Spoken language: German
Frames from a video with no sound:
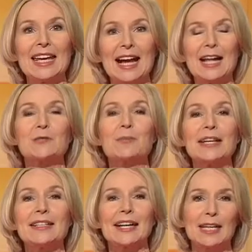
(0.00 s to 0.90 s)
Als
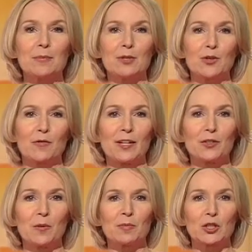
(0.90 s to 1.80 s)
Peter Ebel zur Welt
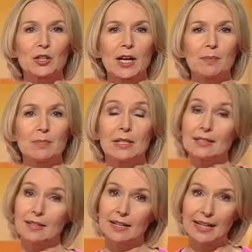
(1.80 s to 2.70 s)
kommt, da sterben
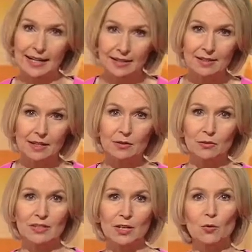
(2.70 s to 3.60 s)
seine Eltern
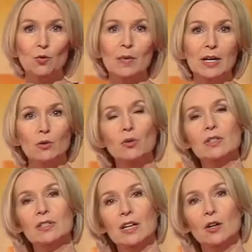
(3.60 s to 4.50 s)
und seine Oma
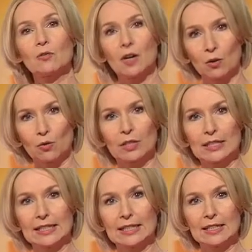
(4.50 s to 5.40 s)
kurz darauf auch.
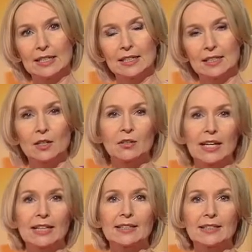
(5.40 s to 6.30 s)
Ja, und nach
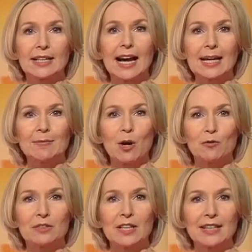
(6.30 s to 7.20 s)
etlichen
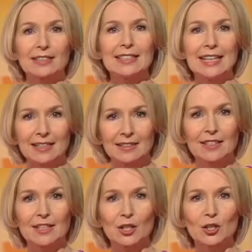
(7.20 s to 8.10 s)
Heimaufenthalten landet
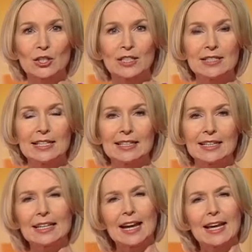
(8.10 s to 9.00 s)
er dann schließlich
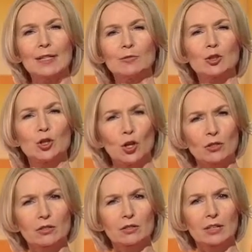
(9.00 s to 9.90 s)
in einem
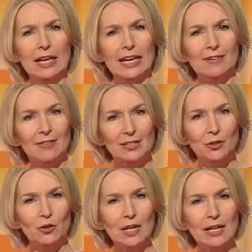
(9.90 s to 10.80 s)
Schloss. Was er
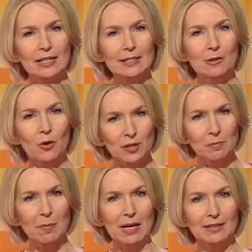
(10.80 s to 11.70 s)
dort allerdings heute
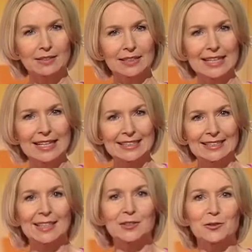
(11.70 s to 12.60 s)
macht,
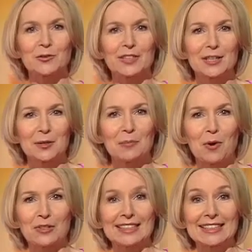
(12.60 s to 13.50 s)
das hat unsere
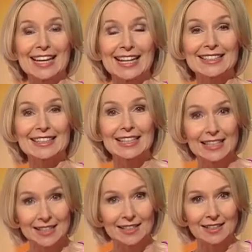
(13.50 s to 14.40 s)
Reporterin Katrin
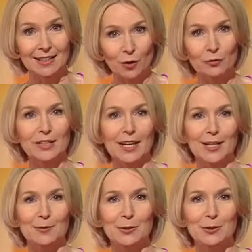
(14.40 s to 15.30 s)
Lindner auf ihrer
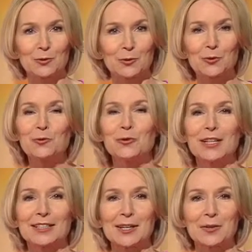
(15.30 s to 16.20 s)
Expedition
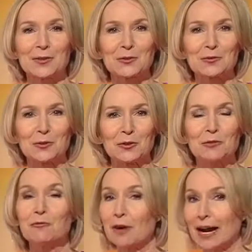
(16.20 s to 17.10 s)
zufällig
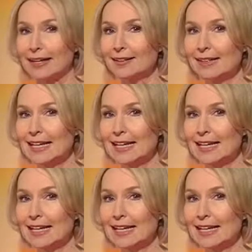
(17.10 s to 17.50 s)
herausgefunden, weil